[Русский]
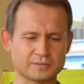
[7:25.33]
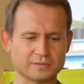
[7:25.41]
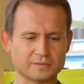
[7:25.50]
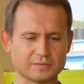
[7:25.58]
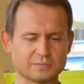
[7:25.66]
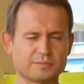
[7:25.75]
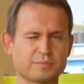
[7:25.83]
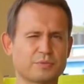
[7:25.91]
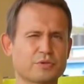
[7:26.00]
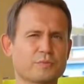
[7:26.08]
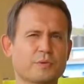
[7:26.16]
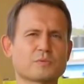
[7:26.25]
Э,
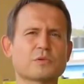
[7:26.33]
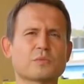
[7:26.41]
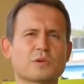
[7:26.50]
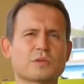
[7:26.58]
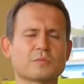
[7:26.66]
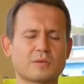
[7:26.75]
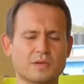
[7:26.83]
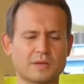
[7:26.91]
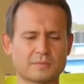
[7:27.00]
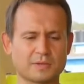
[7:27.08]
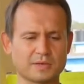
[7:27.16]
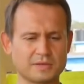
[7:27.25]
причем, по-моему, она была
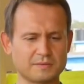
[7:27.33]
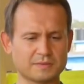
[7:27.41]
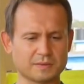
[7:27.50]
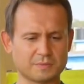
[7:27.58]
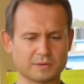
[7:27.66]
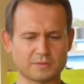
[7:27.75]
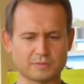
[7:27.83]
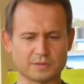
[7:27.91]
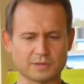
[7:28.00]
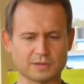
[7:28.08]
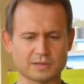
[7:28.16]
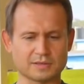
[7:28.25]
оперативная, поэтому
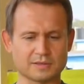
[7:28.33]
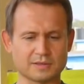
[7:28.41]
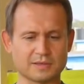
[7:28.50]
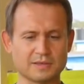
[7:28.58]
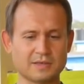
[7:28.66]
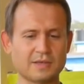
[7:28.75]
такая цена.